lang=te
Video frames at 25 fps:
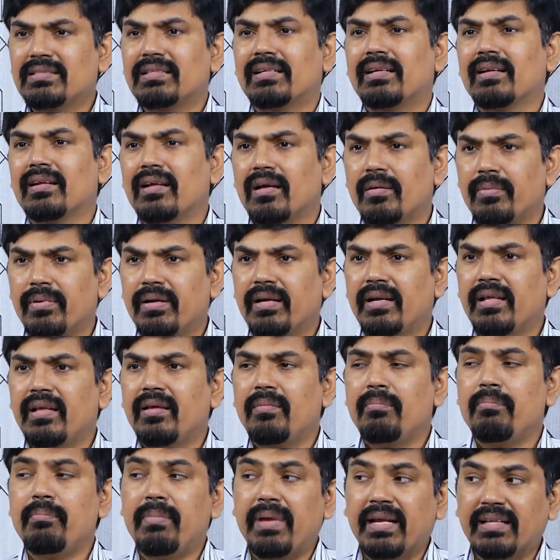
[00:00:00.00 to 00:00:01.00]
అసెట్ కాబట్టి
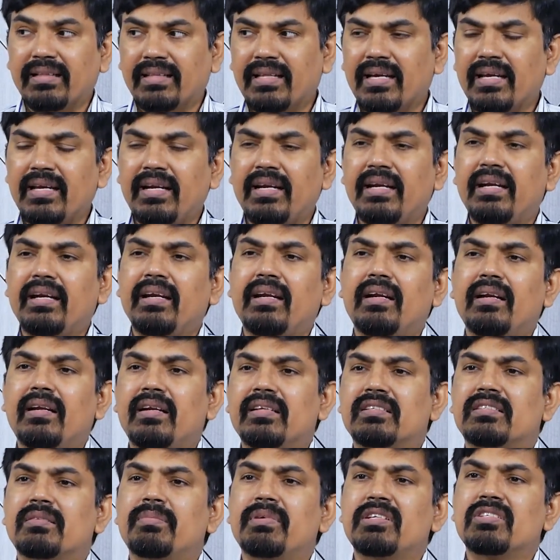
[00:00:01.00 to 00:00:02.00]
మిగతా
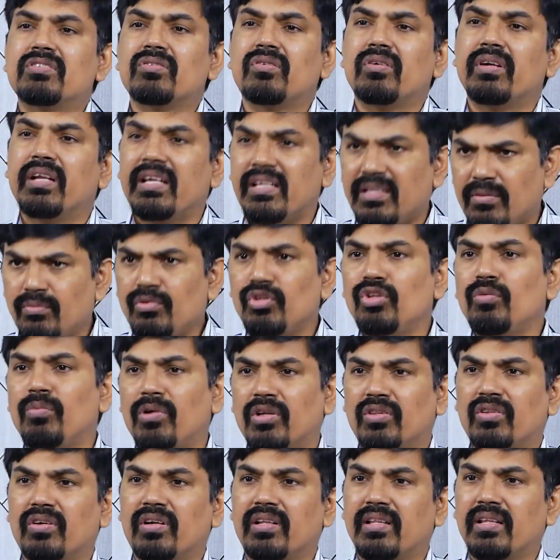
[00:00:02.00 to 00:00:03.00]
డిస్టర్బెన్స్ ఉంటే ఇది ముందు
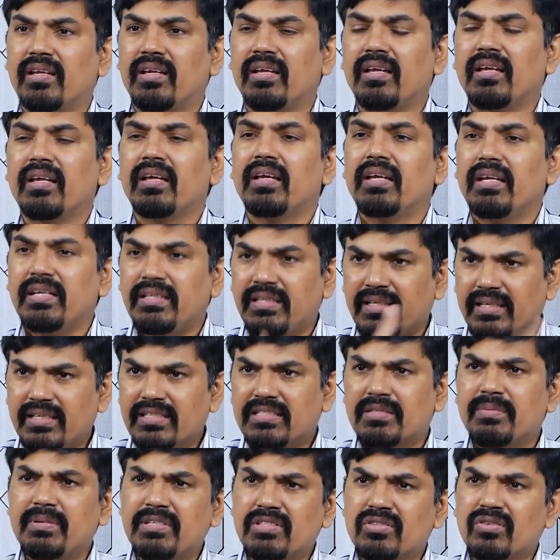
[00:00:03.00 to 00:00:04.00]
పోతుంటుంది ఇది
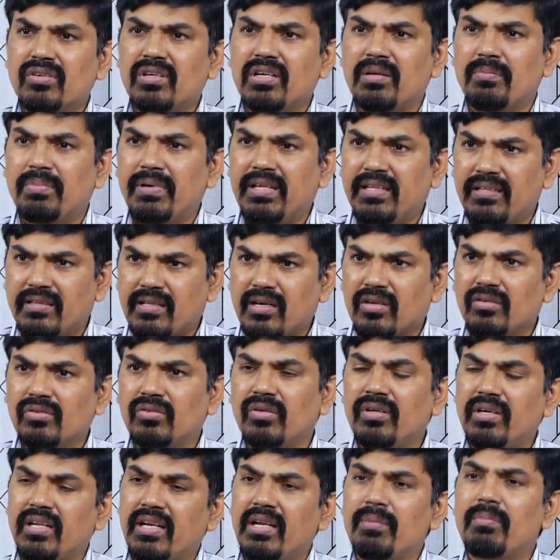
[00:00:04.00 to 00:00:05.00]
డిస్టర్బెన్స్ ఉన్నప్పుడు ఇది
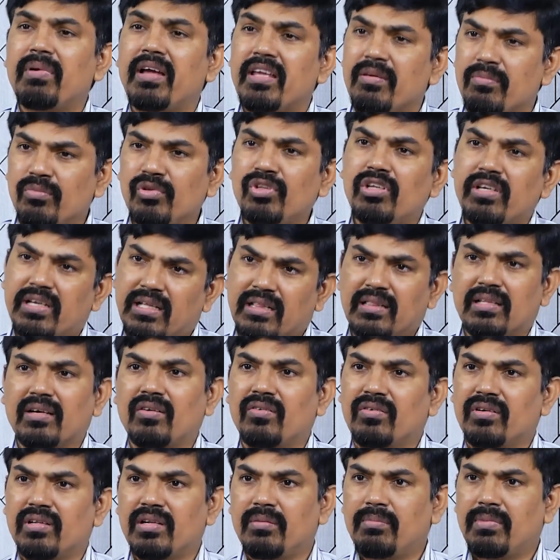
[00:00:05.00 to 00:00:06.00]
తగ్గుతుంటేనేమో అవి ముందుకెళ్తూ
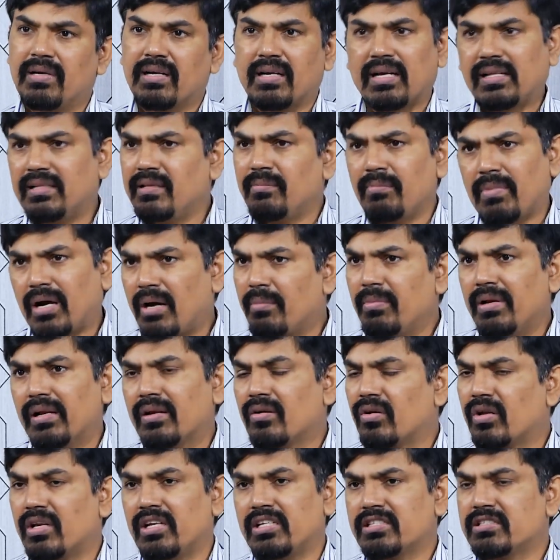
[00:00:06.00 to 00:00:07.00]
ఉంటాయి అనమాట అది మామూలు
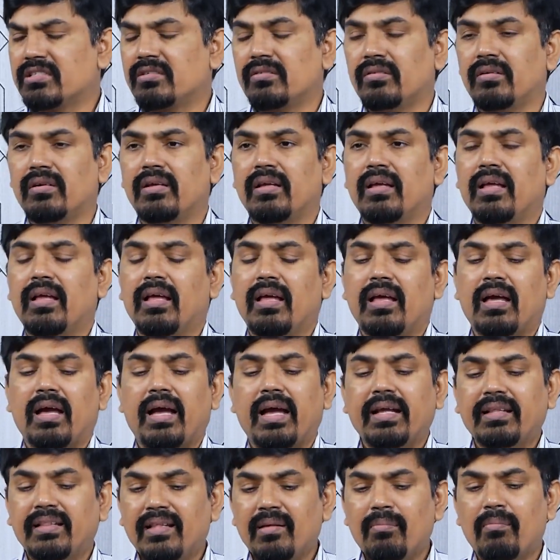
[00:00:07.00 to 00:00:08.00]
కార్లేషను
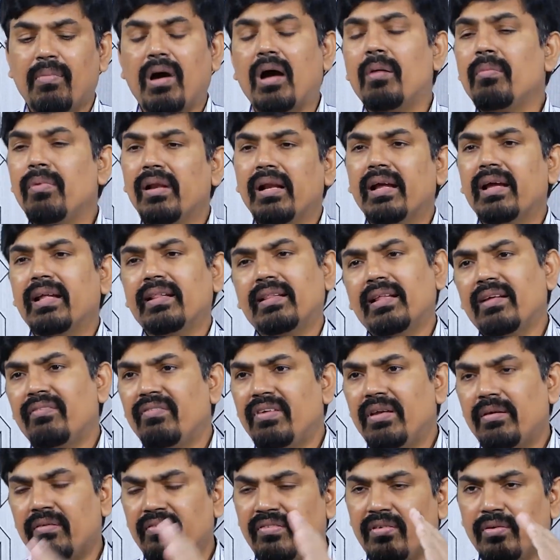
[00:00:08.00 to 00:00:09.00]
అయితే మామూలుగా అయితే
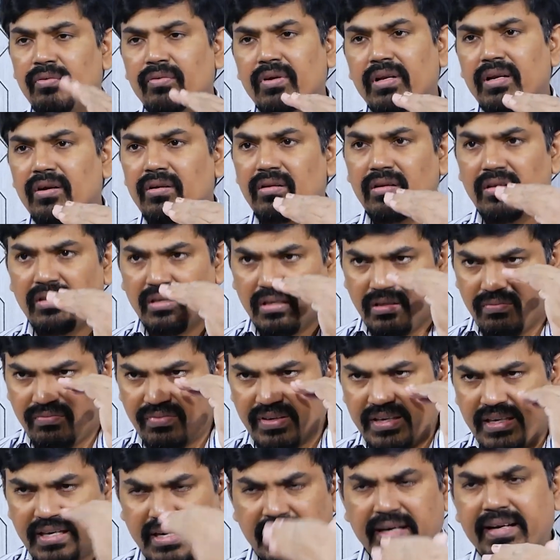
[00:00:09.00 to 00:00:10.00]
నువ్వు అన్నట్టు ఈ
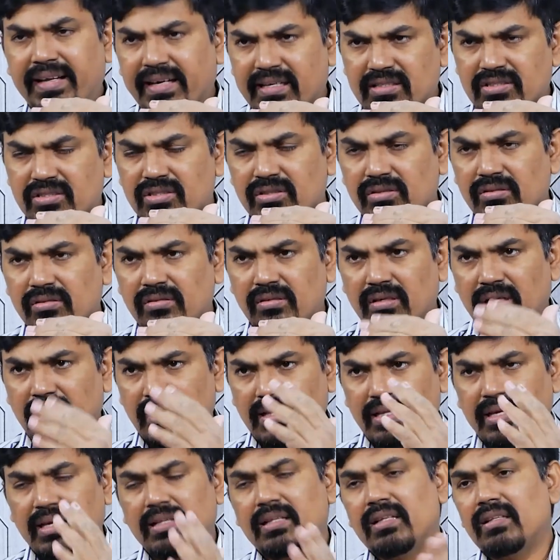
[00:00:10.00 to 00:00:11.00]
ఫీర్ ఇండెక్స్
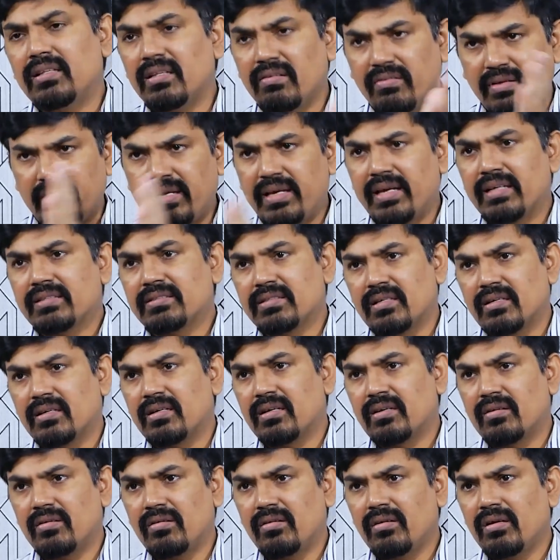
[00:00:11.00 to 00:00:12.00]
లేదా ఏదైతే విఏఎక్స్
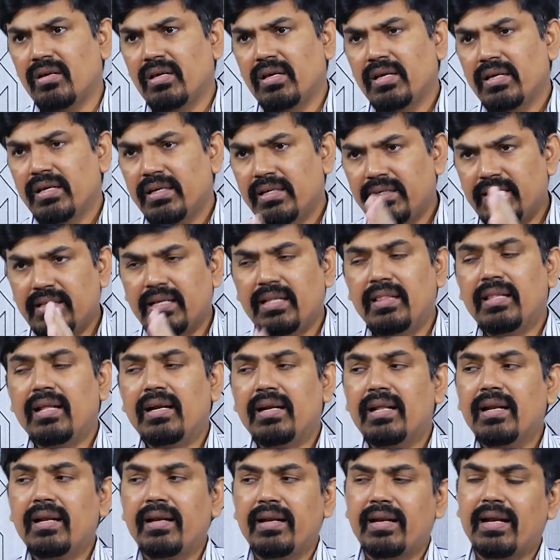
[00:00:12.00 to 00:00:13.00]
అంటారో
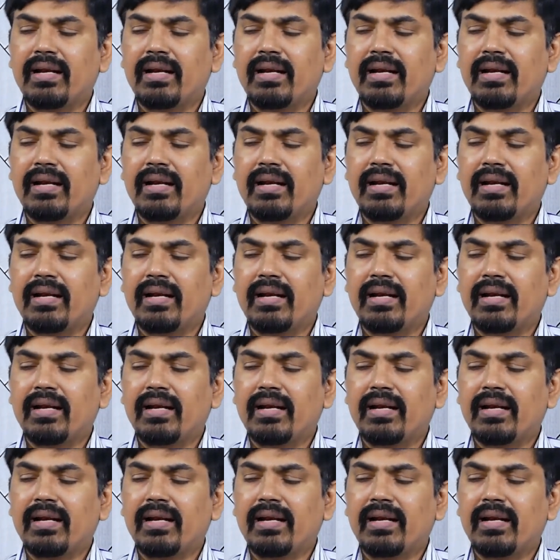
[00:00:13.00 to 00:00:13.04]
ఇదేంటంటే